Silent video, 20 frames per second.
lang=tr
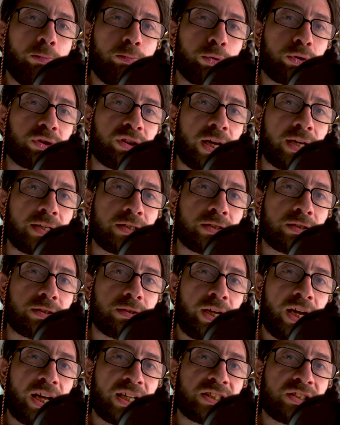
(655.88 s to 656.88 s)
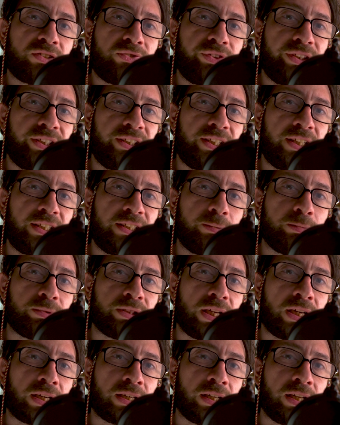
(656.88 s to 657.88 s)
Bu tarz gas fee dediğimiz
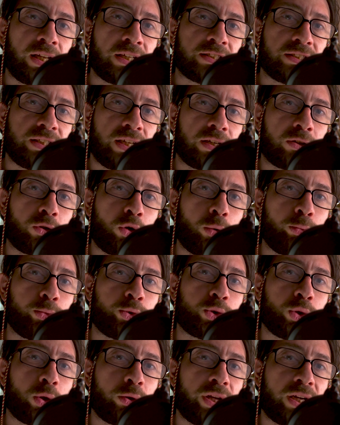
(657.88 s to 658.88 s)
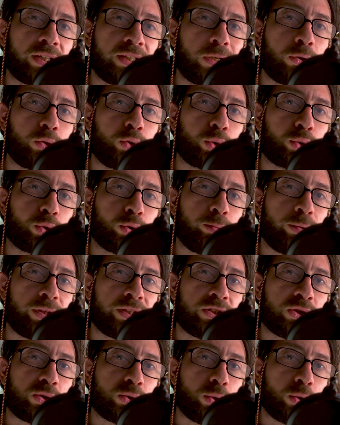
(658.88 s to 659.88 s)
arkadaşlar komisyonlardan
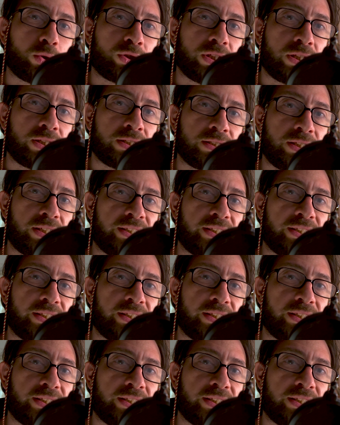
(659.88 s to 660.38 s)
kurtulmak istiyorsanız